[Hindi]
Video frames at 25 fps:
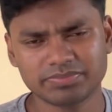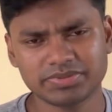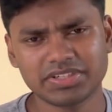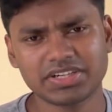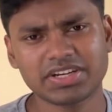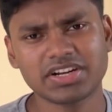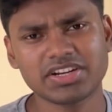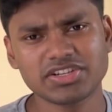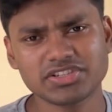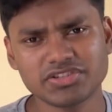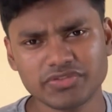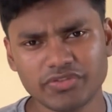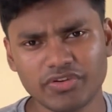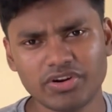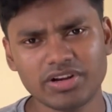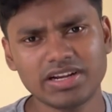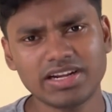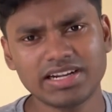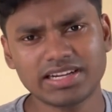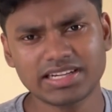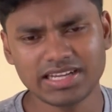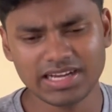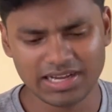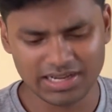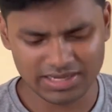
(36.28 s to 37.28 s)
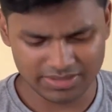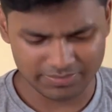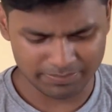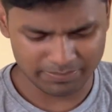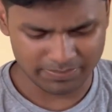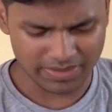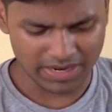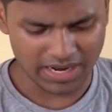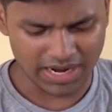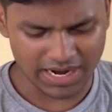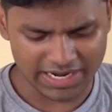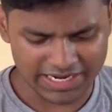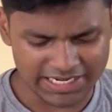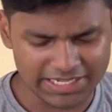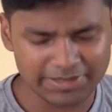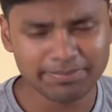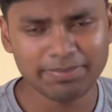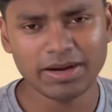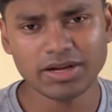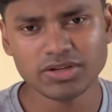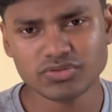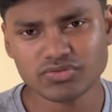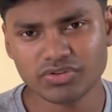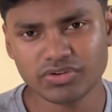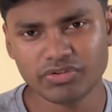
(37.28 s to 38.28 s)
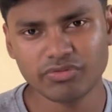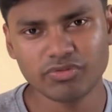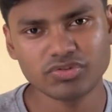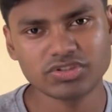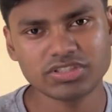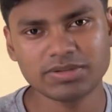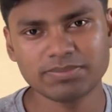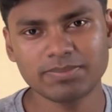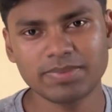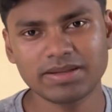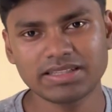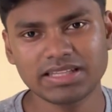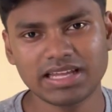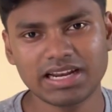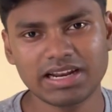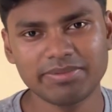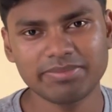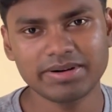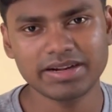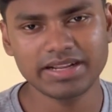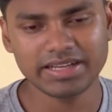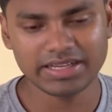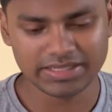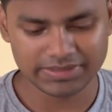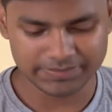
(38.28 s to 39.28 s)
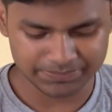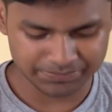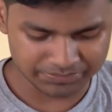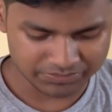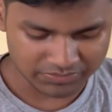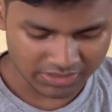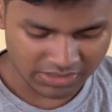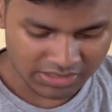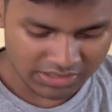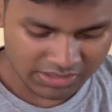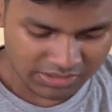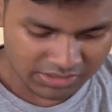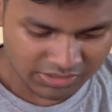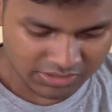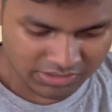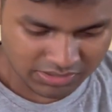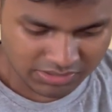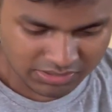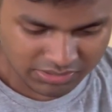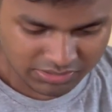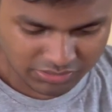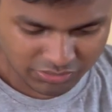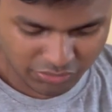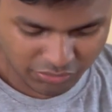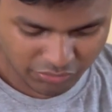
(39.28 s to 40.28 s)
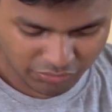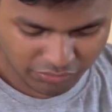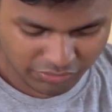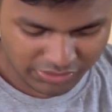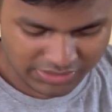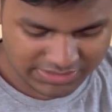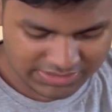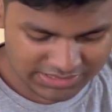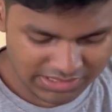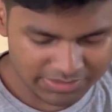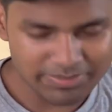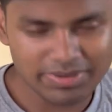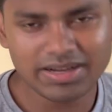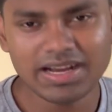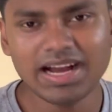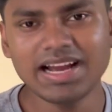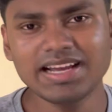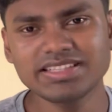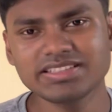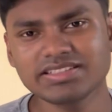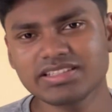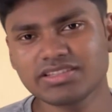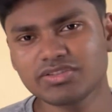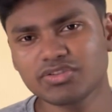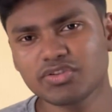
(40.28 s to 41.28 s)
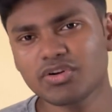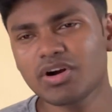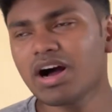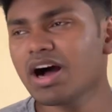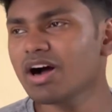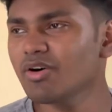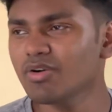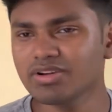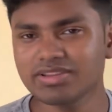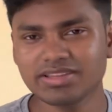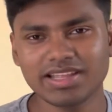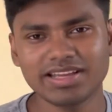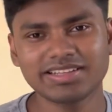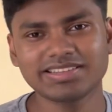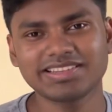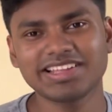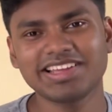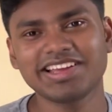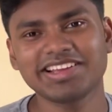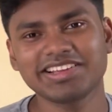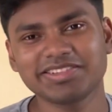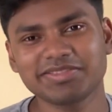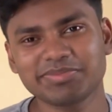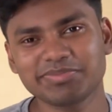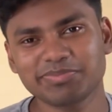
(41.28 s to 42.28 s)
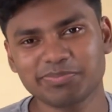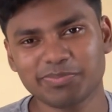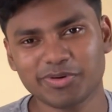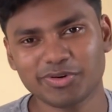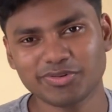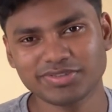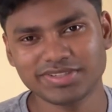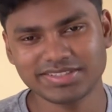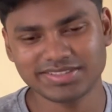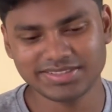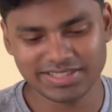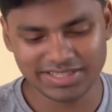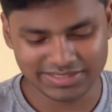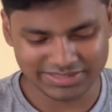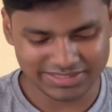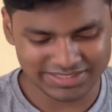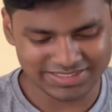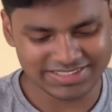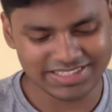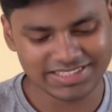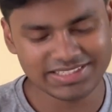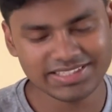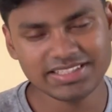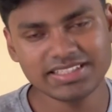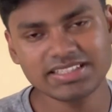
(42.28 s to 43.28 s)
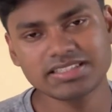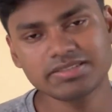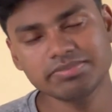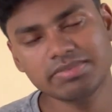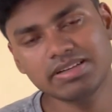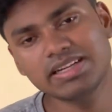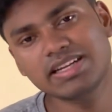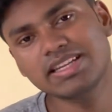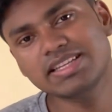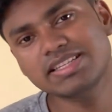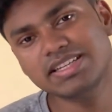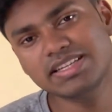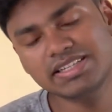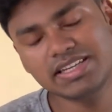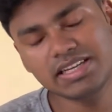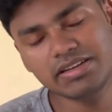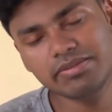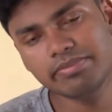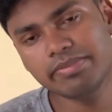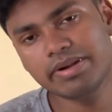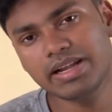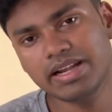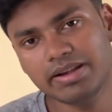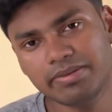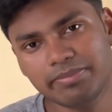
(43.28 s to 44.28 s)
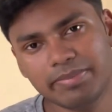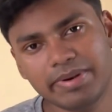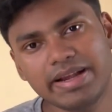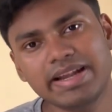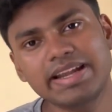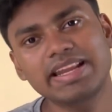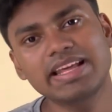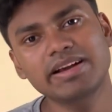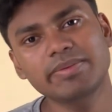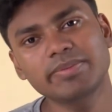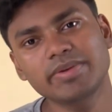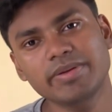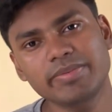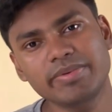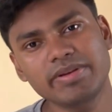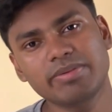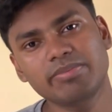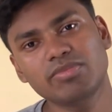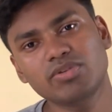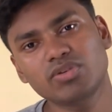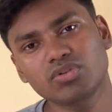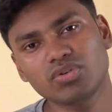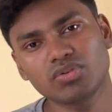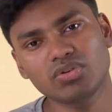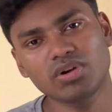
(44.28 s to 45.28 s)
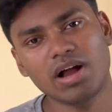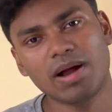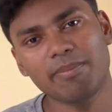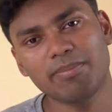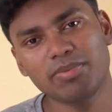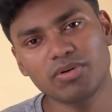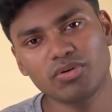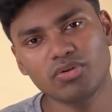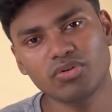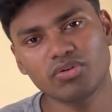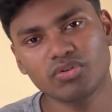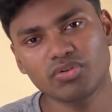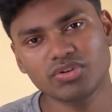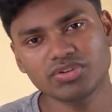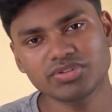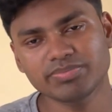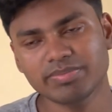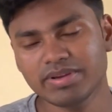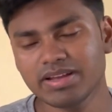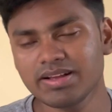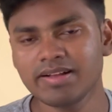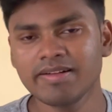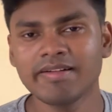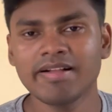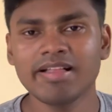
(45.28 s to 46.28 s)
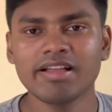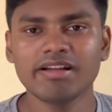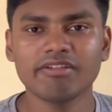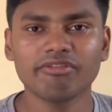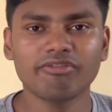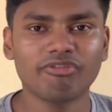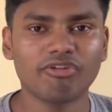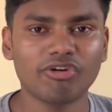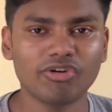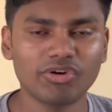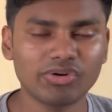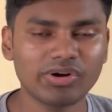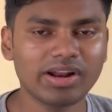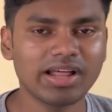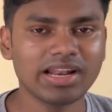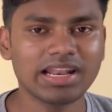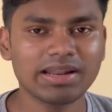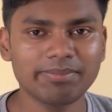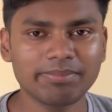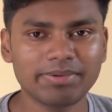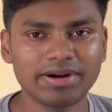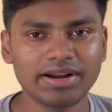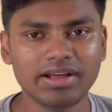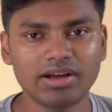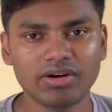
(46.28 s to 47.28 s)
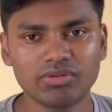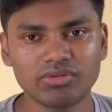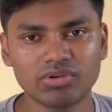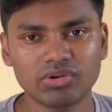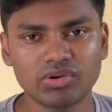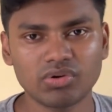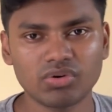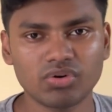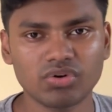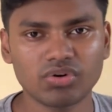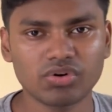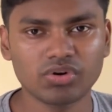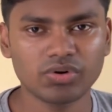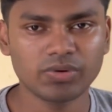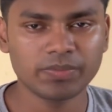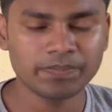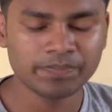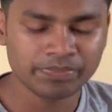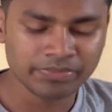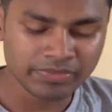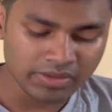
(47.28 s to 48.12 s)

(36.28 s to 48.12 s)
ट्रस्ट वॉलेट का आईडी पासवर्ड वो सब बताना पड़ेगा तो वही सब है गाइस तो आओ देखते हैं प्रोसेस देखते हैं जैसे इसमें डिजिटल मीडिया में भी हम लोगों आप लोगों को इसमें फॉलो डालना पड़ेगा उन लोगों को